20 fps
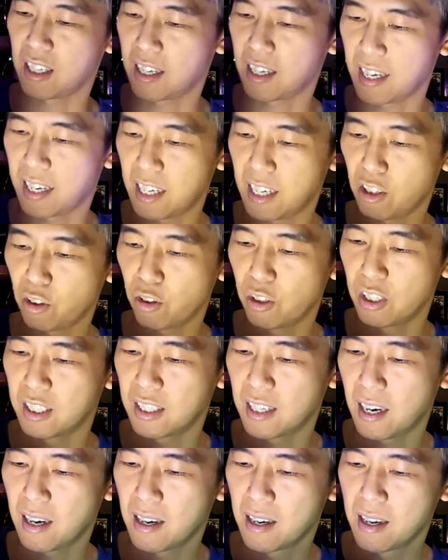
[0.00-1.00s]
ya, ada
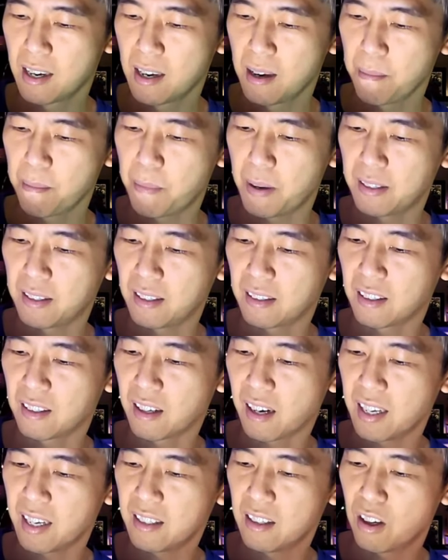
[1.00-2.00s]
tulisnya petit
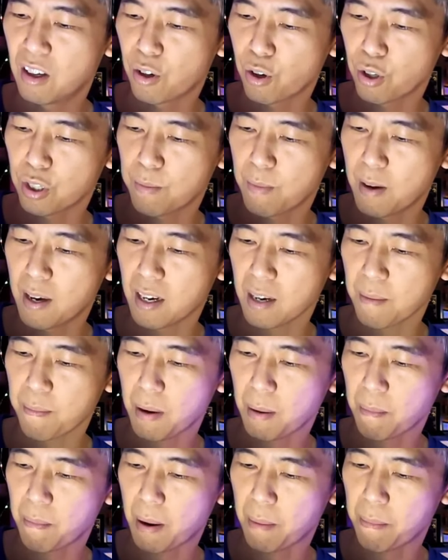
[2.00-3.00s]
grain, rosemary,
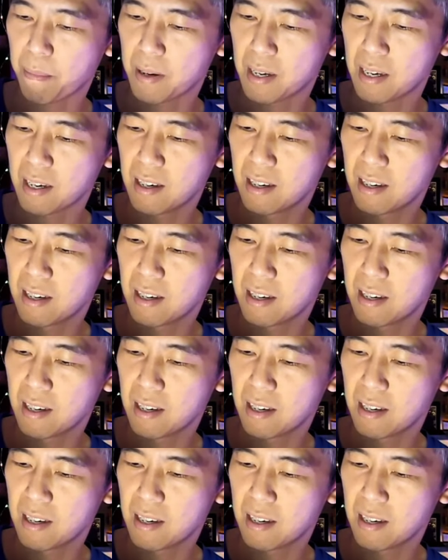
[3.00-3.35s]
pink pepper,